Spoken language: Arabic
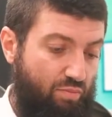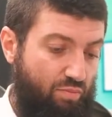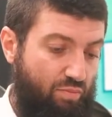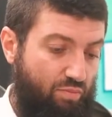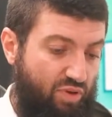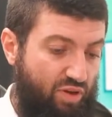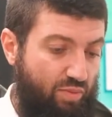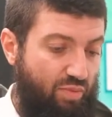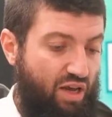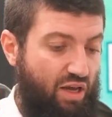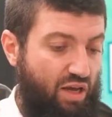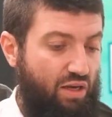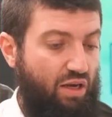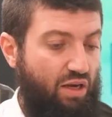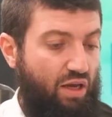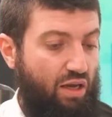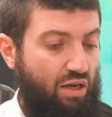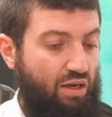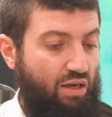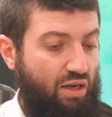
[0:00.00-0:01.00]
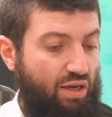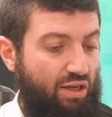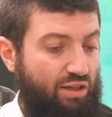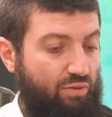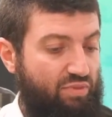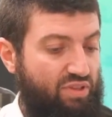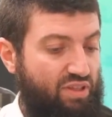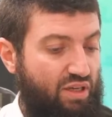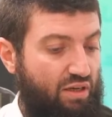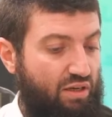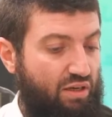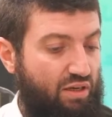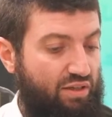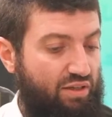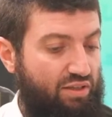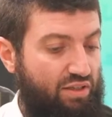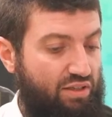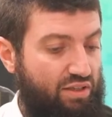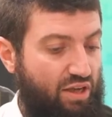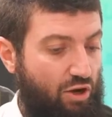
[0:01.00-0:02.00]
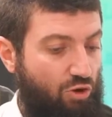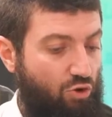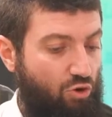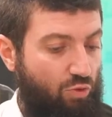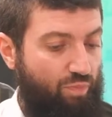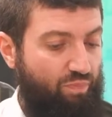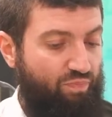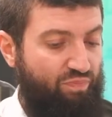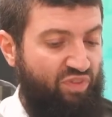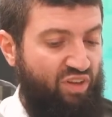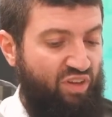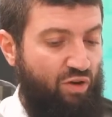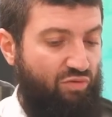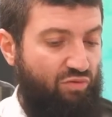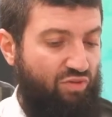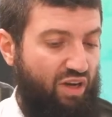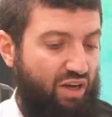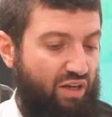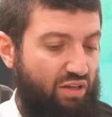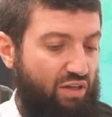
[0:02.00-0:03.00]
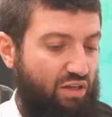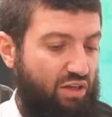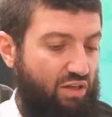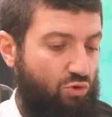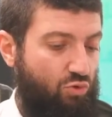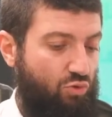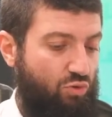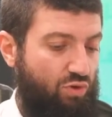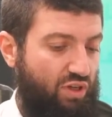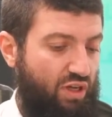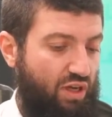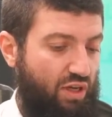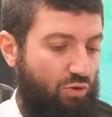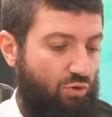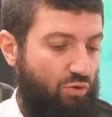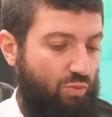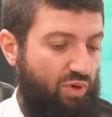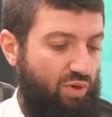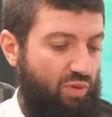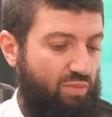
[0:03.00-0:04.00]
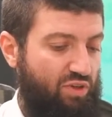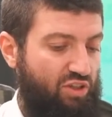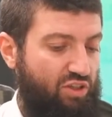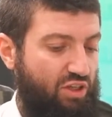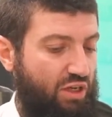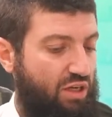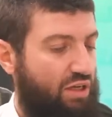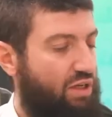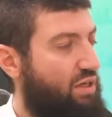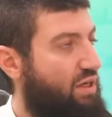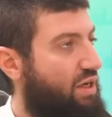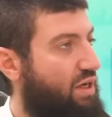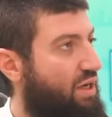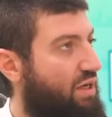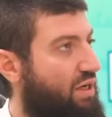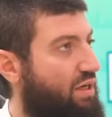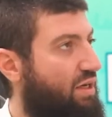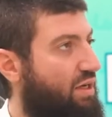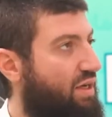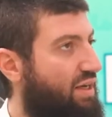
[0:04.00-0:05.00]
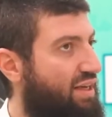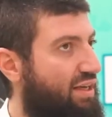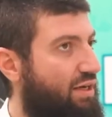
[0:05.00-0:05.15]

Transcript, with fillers: بما ان عندنا هذه المساله التي تحكم فهذه كتكون كنوع من المرجعيه النهائيه لكن